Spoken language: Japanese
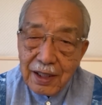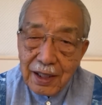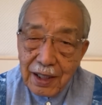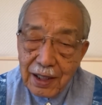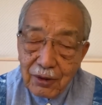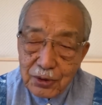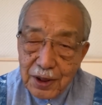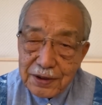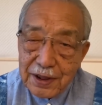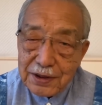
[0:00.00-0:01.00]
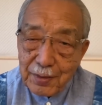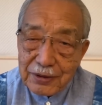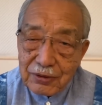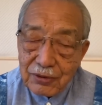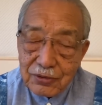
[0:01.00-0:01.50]
えー、固定してし
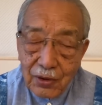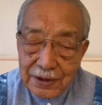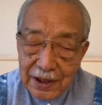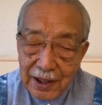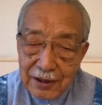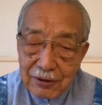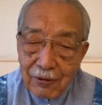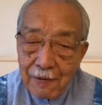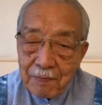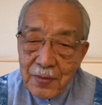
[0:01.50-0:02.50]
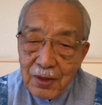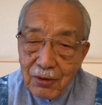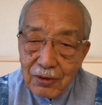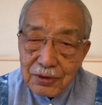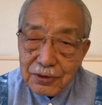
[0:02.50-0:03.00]
まうと、動かさない
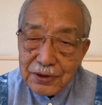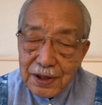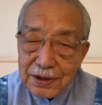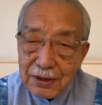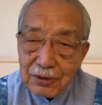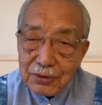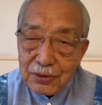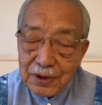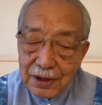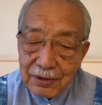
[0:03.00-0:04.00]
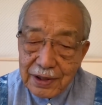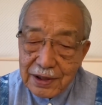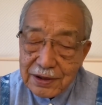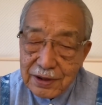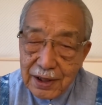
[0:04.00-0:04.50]
という政策をとっているわけ
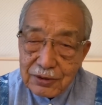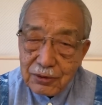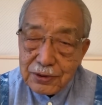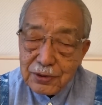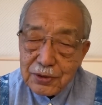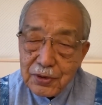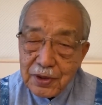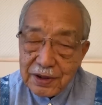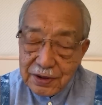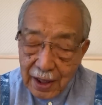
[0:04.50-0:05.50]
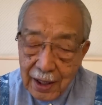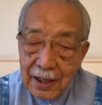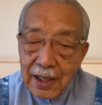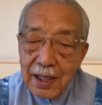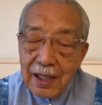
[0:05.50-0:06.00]
ですね。そうするとですね、
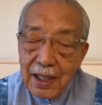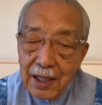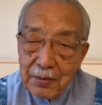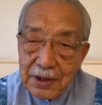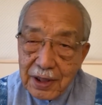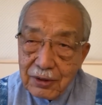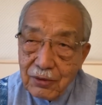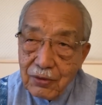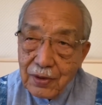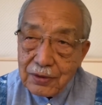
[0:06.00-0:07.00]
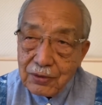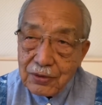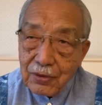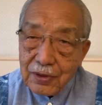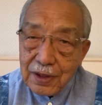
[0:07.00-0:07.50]
えアメリカの方はど
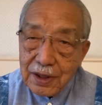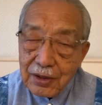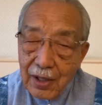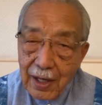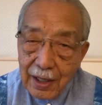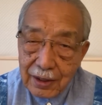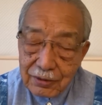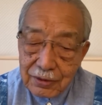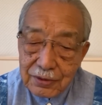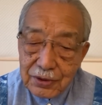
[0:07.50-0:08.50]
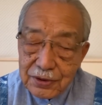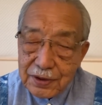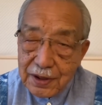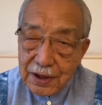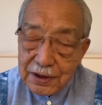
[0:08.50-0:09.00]
んどん金利は上げる。そ
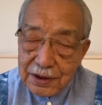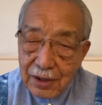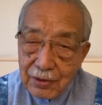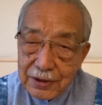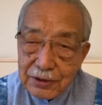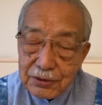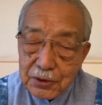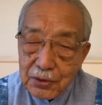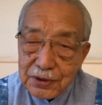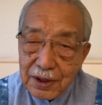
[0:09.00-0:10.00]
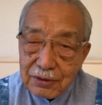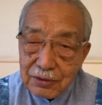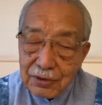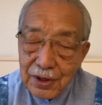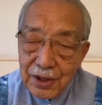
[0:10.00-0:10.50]
して資産は縮小してく
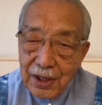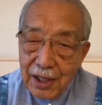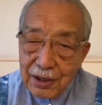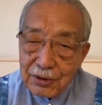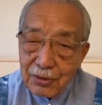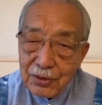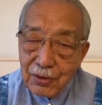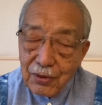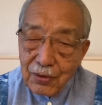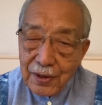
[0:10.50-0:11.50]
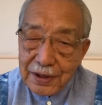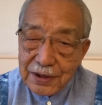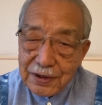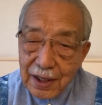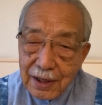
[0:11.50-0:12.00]
る。え日本の方は
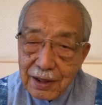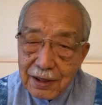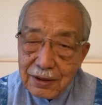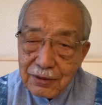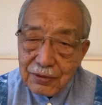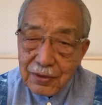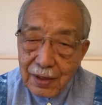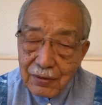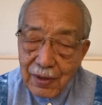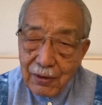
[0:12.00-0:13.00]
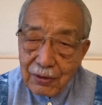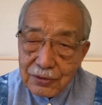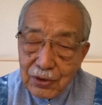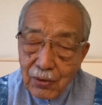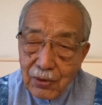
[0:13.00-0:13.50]
ですね、金融緩和
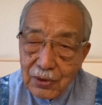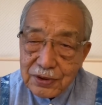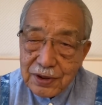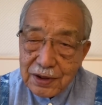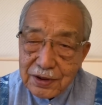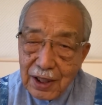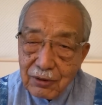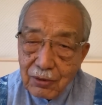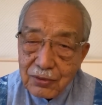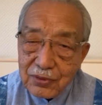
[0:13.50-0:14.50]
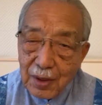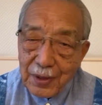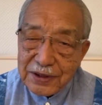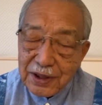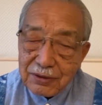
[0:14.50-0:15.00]
を続行して資産を膨ら
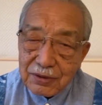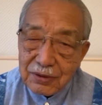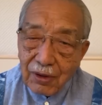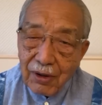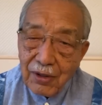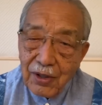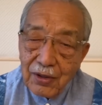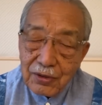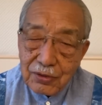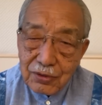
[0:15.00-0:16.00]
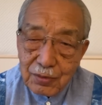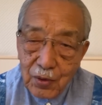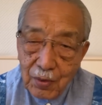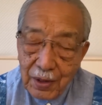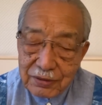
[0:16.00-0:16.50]
ましてくると。いう、
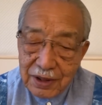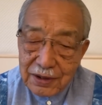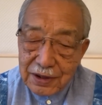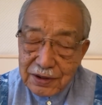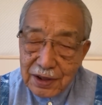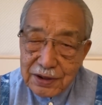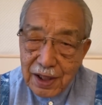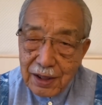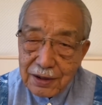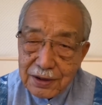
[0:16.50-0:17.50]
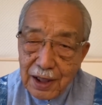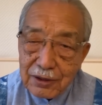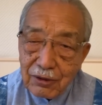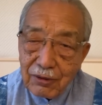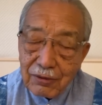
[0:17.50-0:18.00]
もうまるでですね、正反
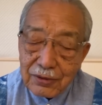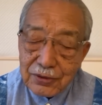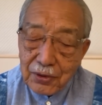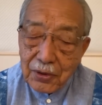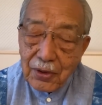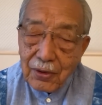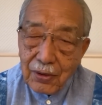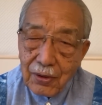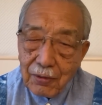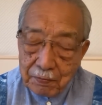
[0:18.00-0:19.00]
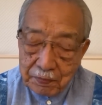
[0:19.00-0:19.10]
対の、その、